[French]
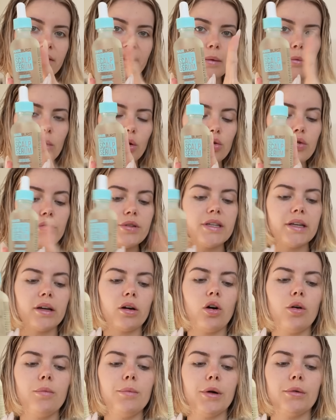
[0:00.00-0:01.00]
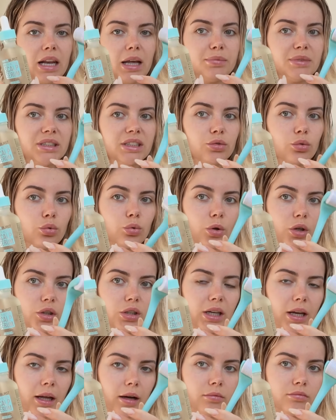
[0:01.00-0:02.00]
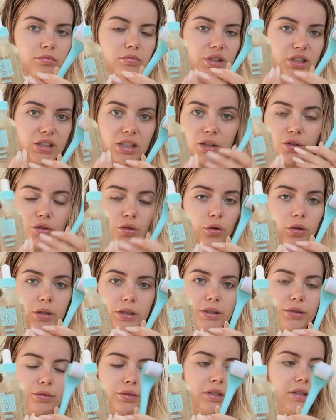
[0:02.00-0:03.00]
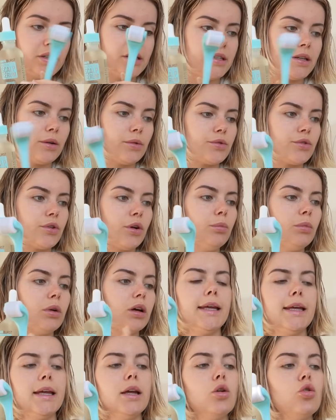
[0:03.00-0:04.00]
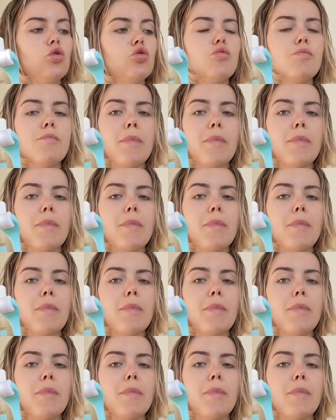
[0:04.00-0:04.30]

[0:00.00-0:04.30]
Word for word: c'est vraiment le sérum, la petite roulotte là, j'adore les utiliser ensemble, et le